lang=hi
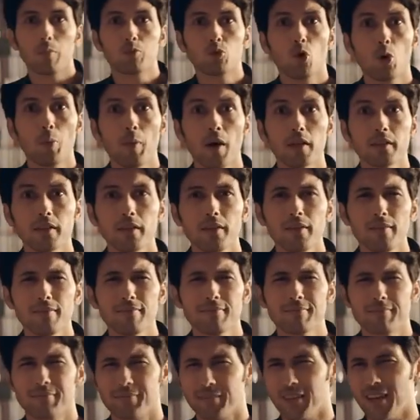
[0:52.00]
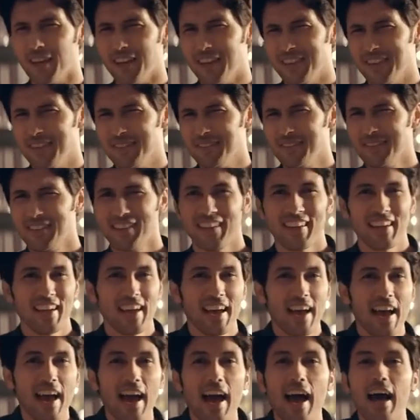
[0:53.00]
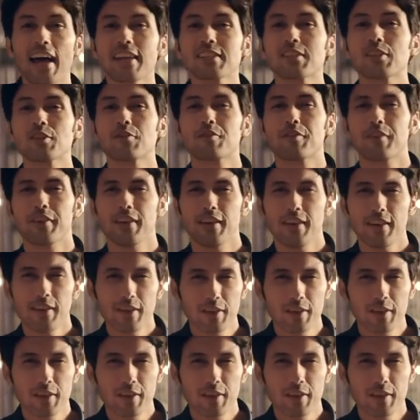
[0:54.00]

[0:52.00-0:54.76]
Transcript: अब दो बातें नहीं हैसल फ्री